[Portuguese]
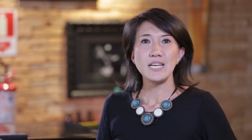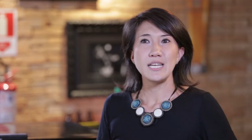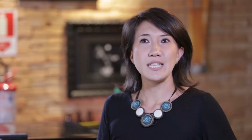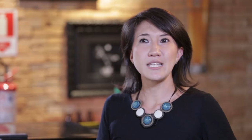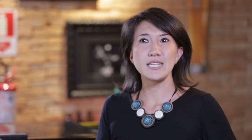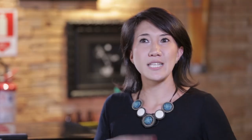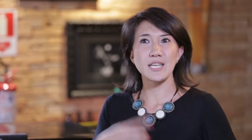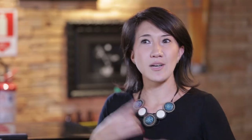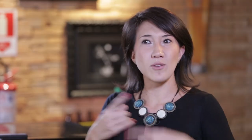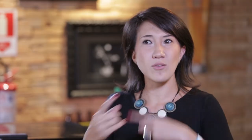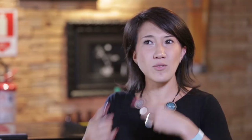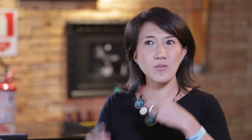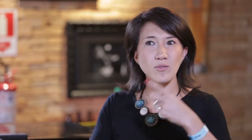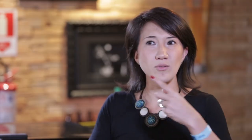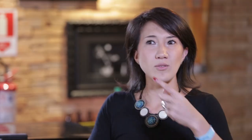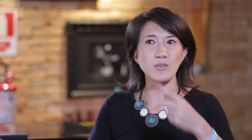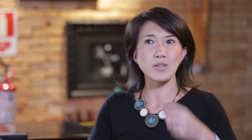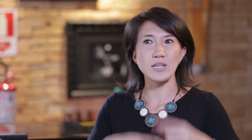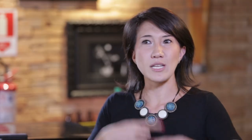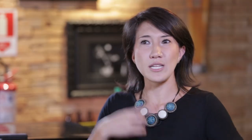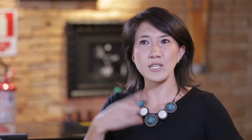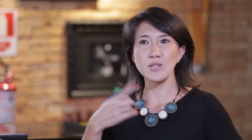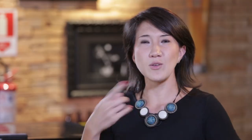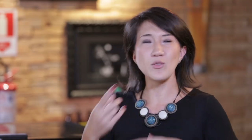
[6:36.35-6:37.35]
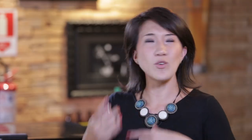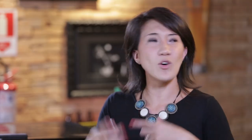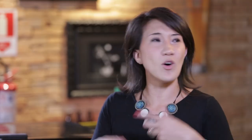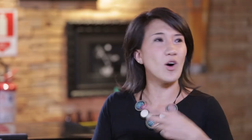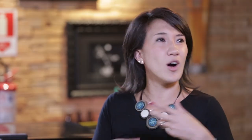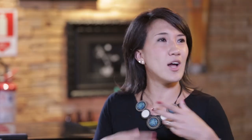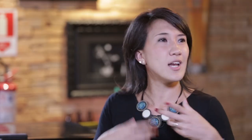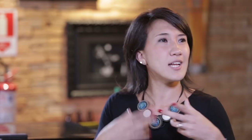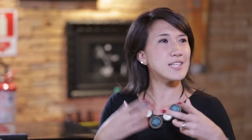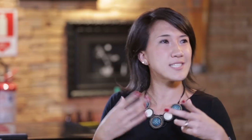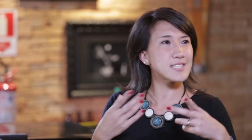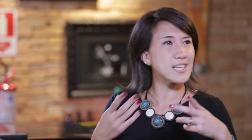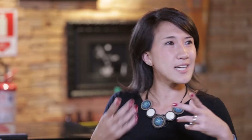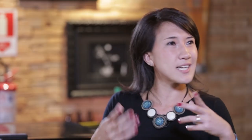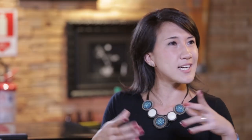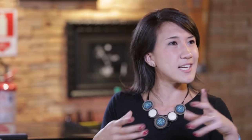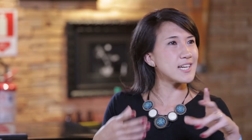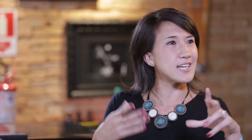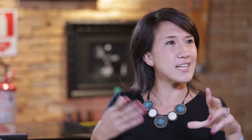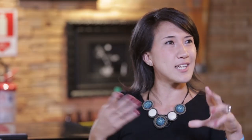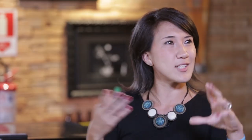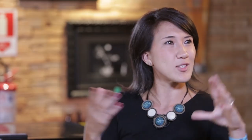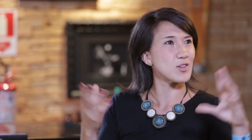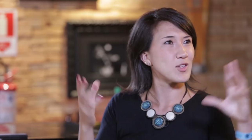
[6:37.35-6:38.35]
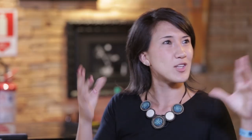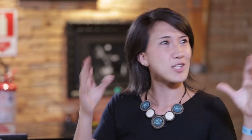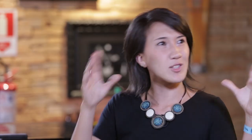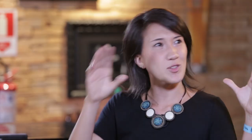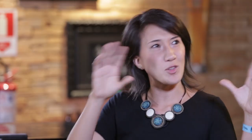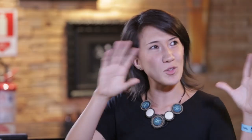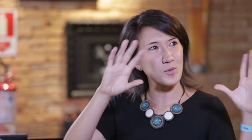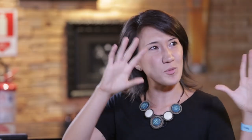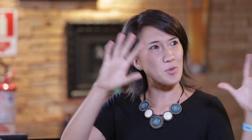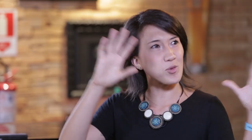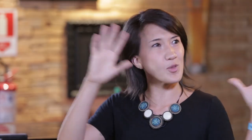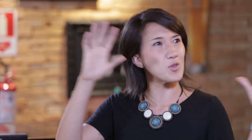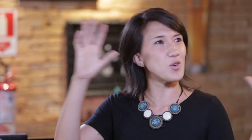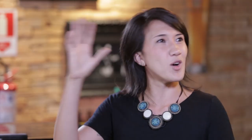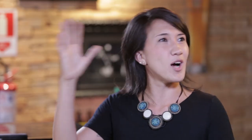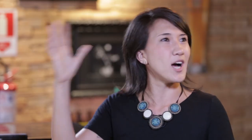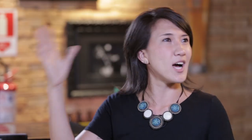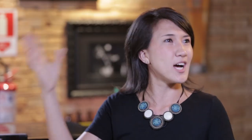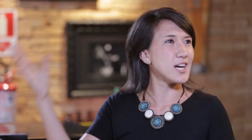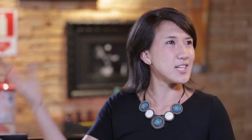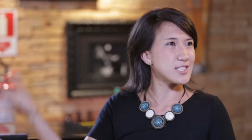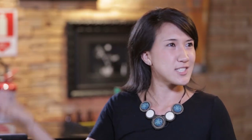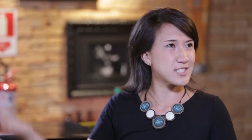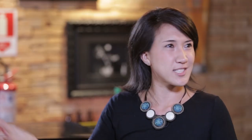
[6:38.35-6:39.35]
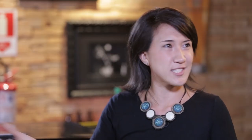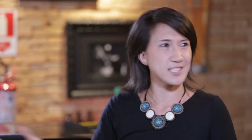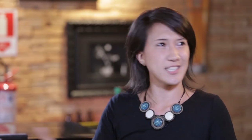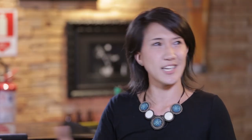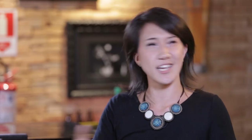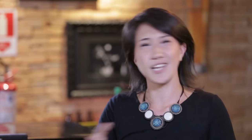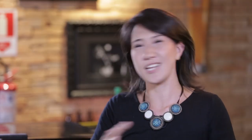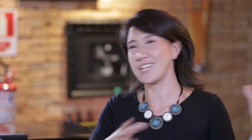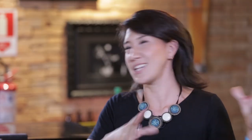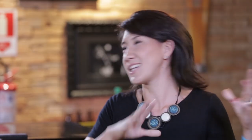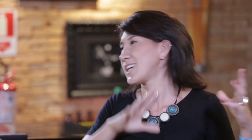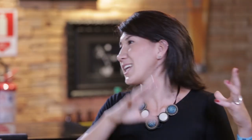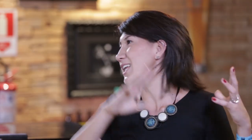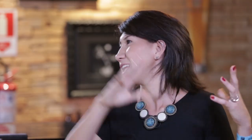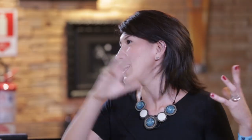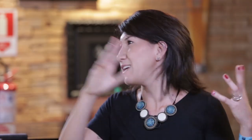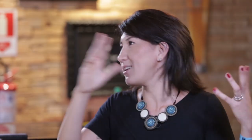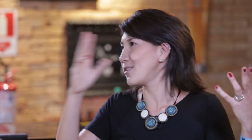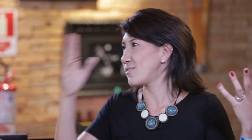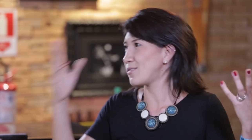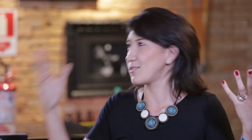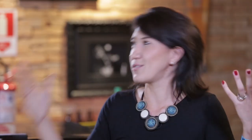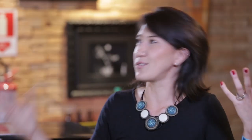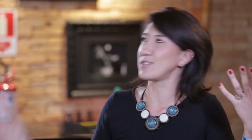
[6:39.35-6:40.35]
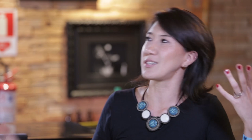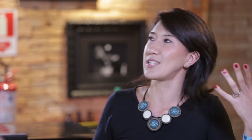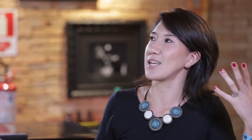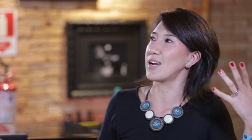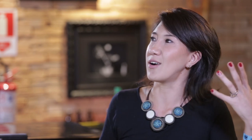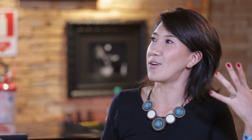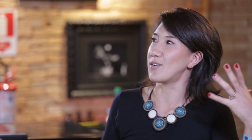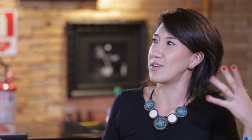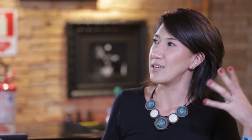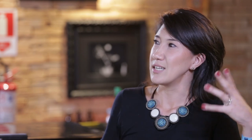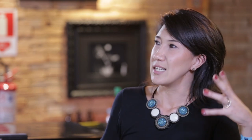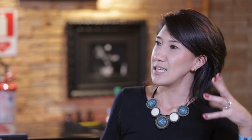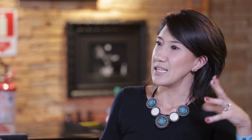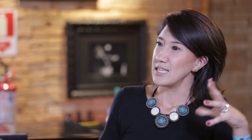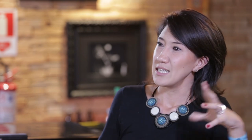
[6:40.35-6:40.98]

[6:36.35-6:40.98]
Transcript: Então, não rola essa grana toda que todo mundo acha que é incrível e tal.